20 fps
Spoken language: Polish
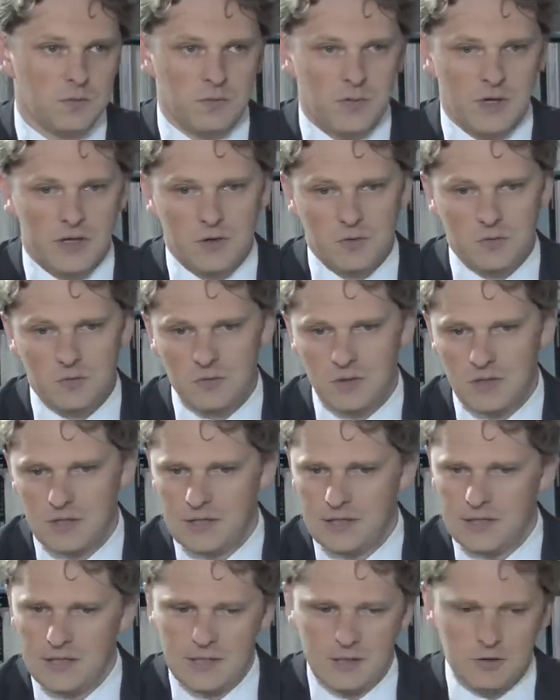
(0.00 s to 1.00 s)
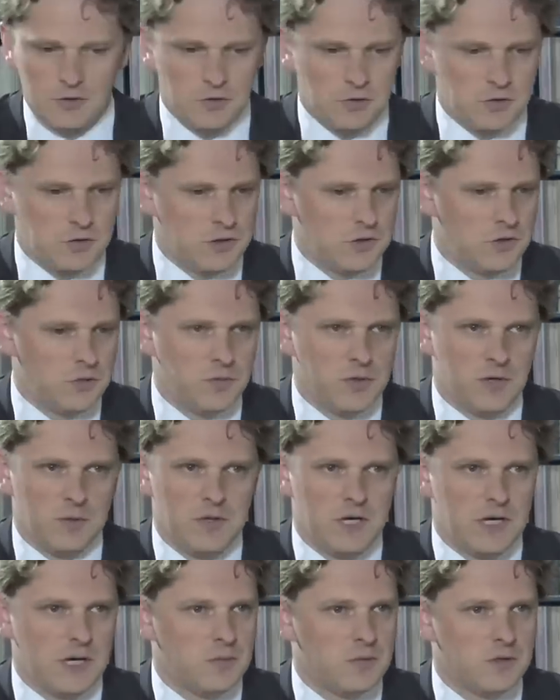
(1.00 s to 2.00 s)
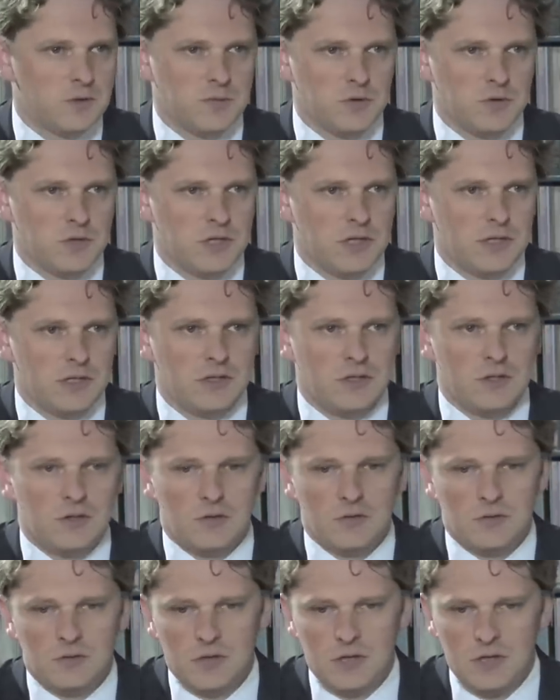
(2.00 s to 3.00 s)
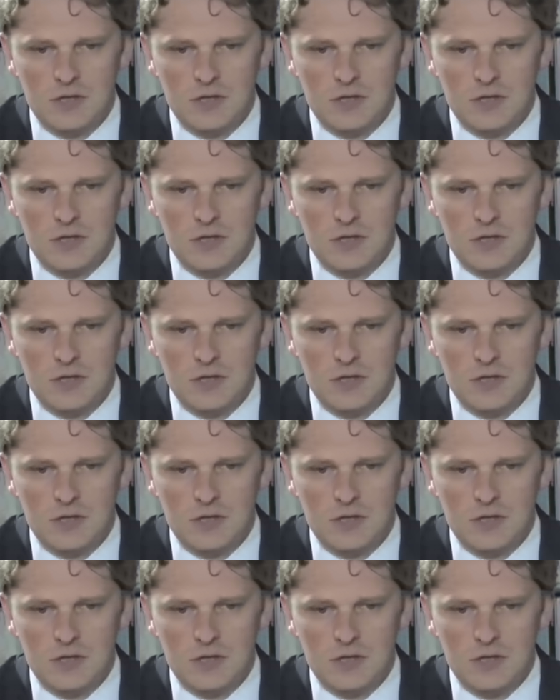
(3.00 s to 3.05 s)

mają dojście do premiera bezpośrednio,